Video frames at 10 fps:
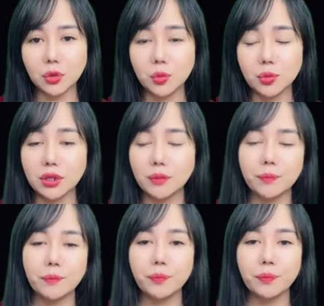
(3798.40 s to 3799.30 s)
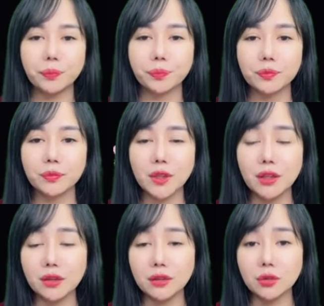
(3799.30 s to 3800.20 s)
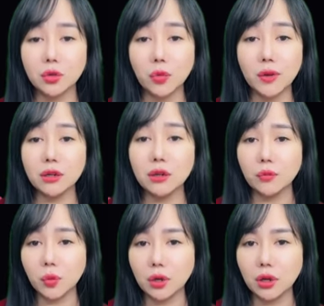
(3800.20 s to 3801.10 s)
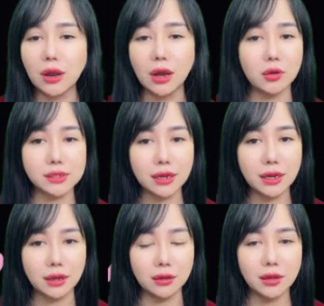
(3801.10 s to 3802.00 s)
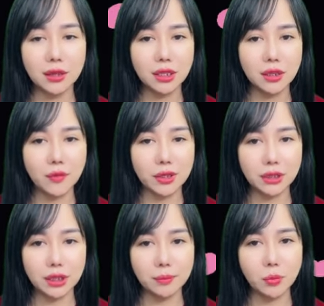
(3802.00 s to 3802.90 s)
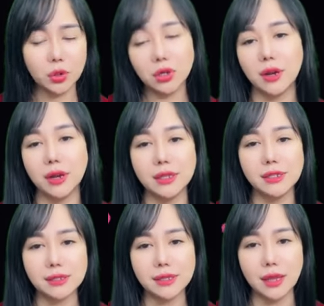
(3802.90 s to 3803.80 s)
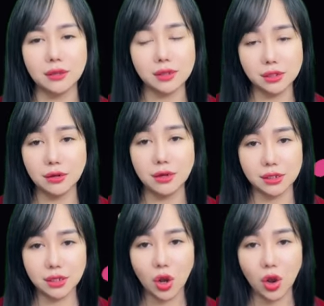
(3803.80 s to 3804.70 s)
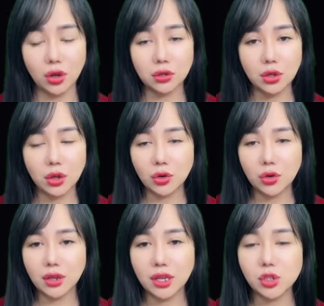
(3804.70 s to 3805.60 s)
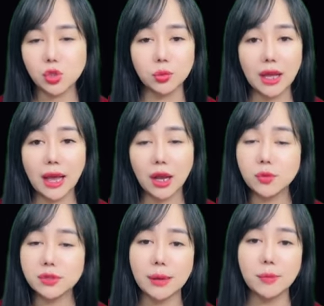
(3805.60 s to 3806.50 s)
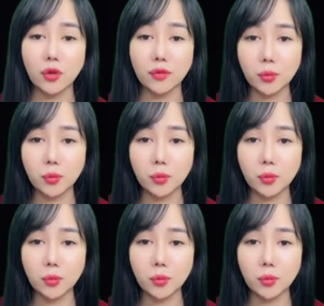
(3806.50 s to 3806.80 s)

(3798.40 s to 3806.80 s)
Mặc dù trong lòng không can tâm, nhưng cô ta đã hết sự lựa chọn. Rồi có ngày... Tôi bắt ông phải trả giá, Hứa Lâm nghĩ.